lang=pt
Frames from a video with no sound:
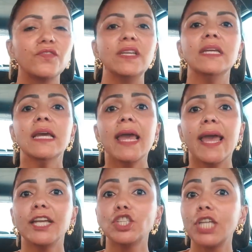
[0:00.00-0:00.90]
vi
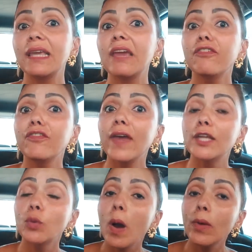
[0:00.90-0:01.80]
é, de que que é
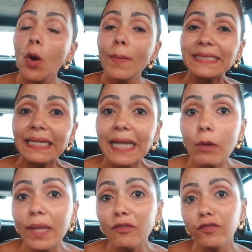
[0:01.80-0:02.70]
feito, qual que é o
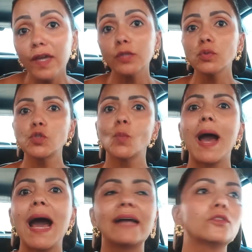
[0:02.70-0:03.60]
material que é feito os
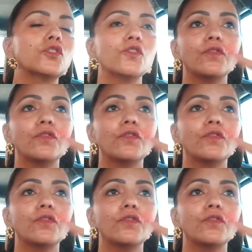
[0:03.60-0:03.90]
quadros,